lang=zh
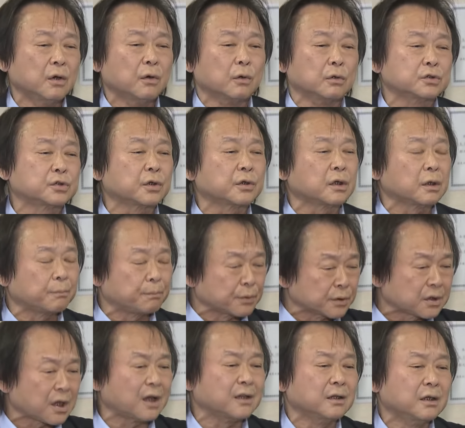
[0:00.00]
我觉得不
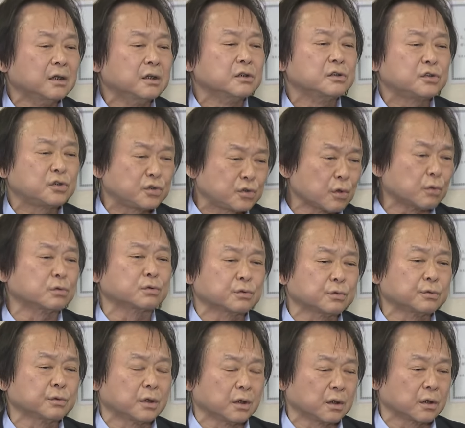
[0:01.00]
但羞
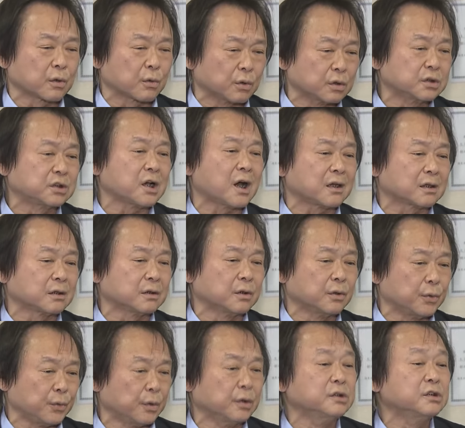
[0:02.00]
辱了国家的
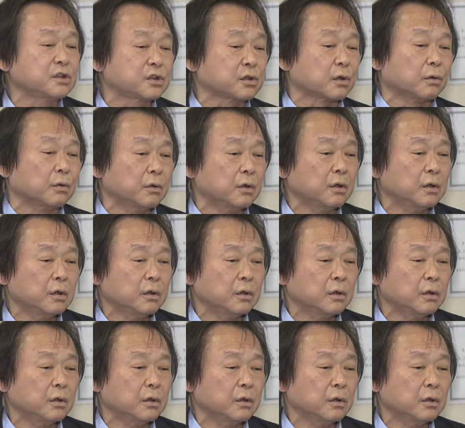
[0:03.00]
元首，